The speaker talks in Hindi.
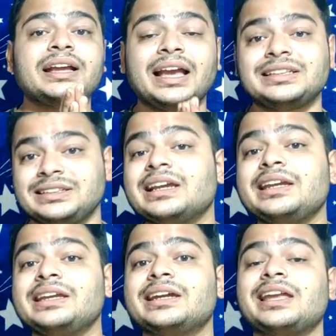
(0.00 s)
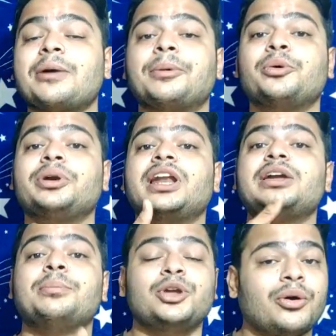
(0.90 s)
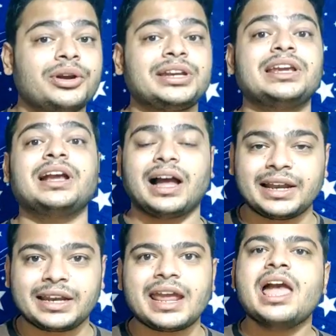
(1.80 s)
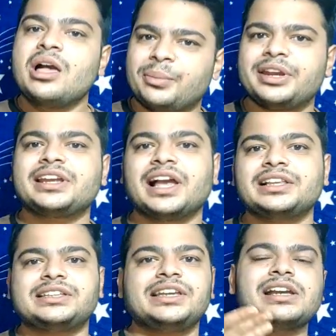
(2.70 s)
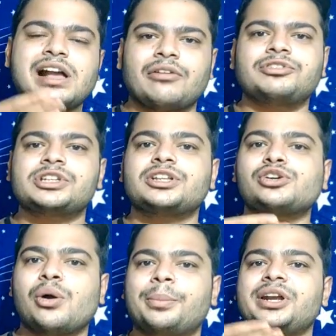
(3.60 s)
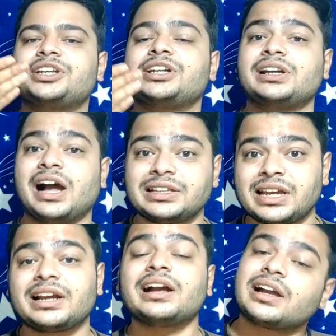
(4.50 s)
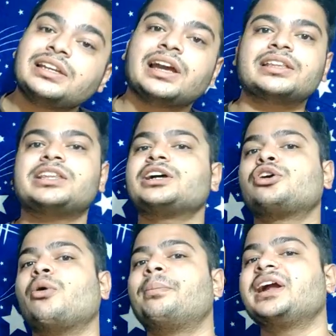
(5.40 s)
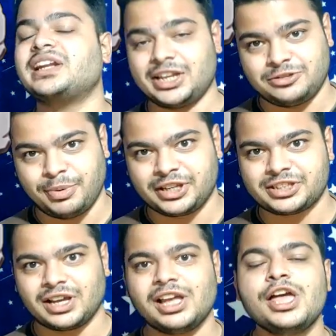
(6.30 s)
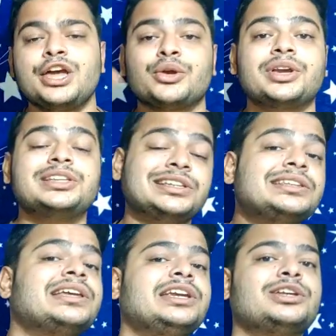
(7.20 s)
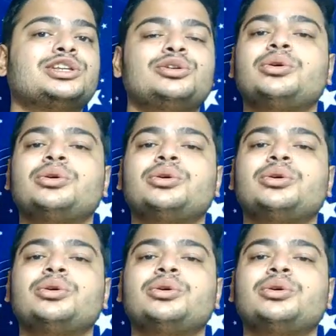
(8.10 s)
गाइज यही है यहाँ पे हुंडई बियॉन की कहानी मेरे ख्याल से ये काफ़ी ज़्यादा कंपटीशन खा जाएगा कई हद तक कॉम्पैक्ट हैचबैक्स का क्योंकि जिस तरीके से